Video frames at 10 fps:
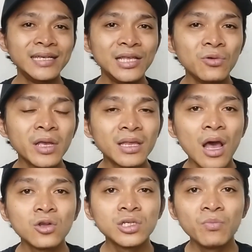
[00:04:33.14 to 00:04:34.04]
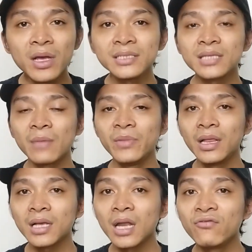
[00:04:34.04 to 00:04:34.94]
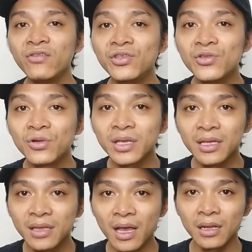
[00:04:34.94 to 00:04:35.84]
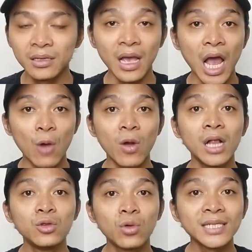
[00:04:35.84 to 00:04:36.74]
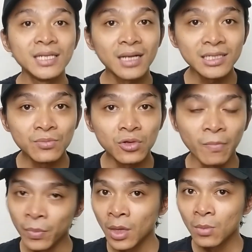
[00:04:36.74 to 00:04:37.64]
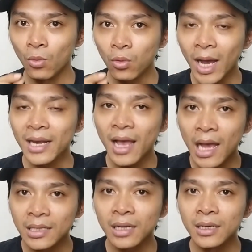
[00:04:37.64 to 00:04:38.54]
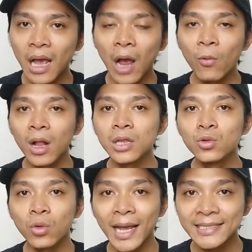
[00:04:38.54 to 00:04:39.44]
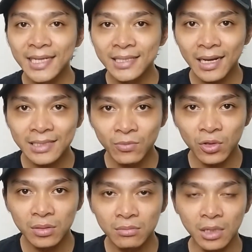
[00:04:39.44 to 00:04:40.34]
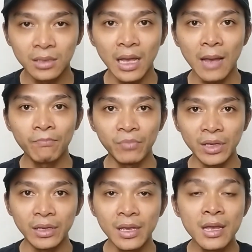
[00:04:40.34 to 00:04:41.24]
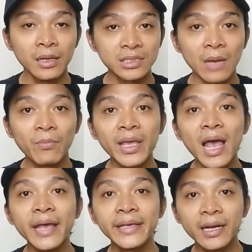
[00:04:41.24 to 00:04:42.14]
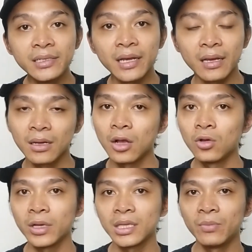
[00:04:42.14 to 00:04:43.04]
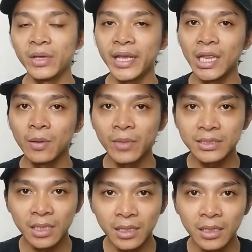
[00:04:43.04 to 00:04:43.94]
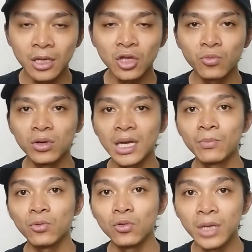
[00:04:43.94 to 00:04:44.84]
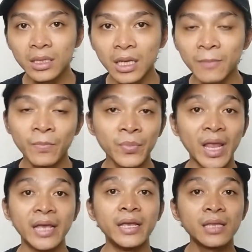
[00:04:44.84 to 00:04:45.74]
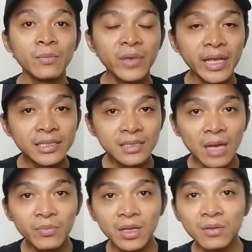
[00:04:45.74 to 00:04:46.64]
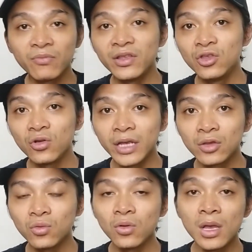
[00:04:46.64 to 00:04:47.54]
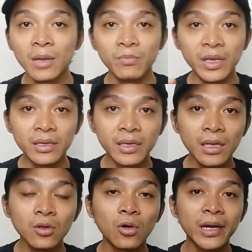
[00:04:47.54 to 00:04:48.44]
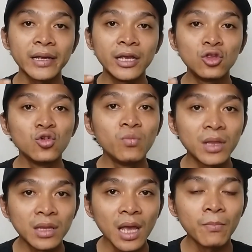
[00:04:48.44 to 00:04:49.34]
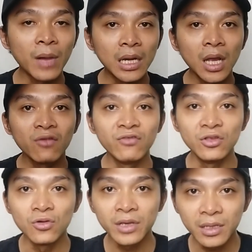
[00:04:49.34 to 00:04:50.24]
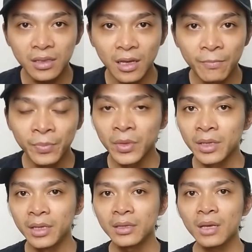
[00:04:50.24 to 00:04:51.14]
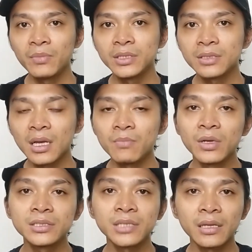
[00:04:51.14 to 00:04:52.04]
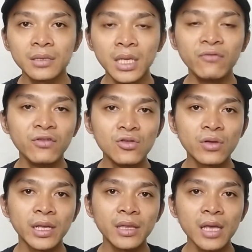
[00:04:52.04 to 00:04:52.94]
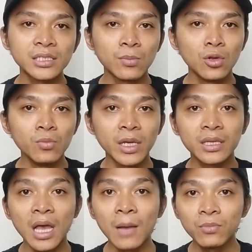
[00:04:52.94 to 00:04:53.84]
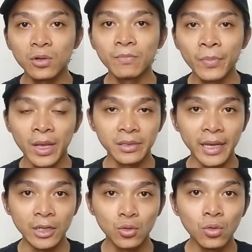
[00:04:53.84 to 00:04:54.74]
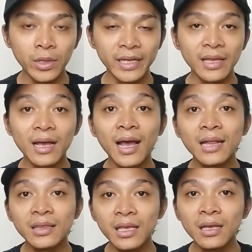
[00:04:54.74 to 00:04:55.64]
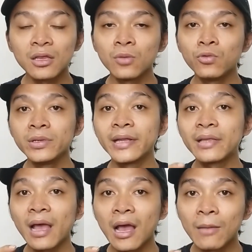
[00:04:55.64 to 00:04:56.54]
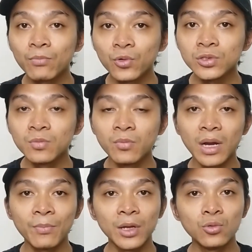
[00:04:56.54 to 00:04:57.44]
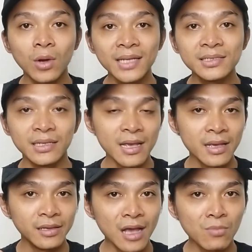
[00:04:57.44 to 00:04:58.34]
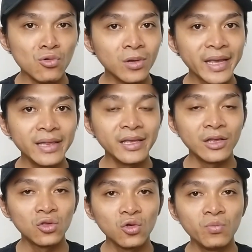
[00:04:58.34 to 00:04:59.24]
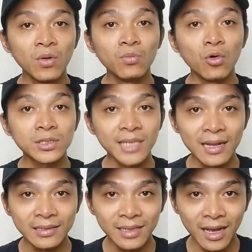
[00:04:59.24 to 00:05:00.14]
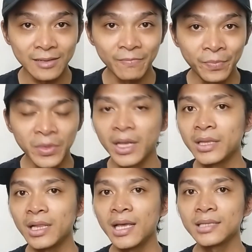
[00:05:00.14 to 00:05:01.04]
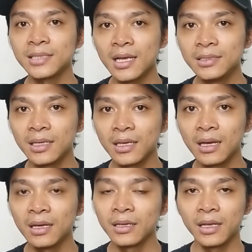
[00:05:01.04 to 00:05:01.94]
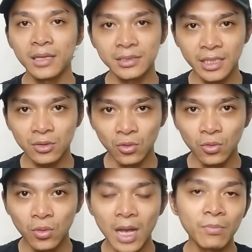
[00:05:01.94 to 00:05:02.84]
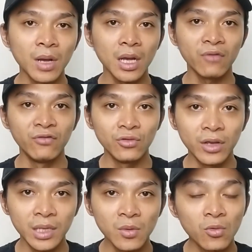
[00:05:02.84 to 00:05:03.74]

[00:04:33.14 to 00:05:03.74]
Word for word: dari situ kita harus menstabilkan video kita di awal durasi tersebut. Bukan hanya di awal durasi tersebut, tetapi sampai akhirnya. Kalau kita bikin 15 detik ataupun 60 detik, nah kita bikin stabil video itu, bikin orang itu betah pada video kita. Kita bisa mengsetting video kita sebelum kita upload yaitu kita cutting ataupun kita hapus beberapa durasi yang mungkin itu membosankan. Kita lihat saja ya, kita cek dulu apakah video ini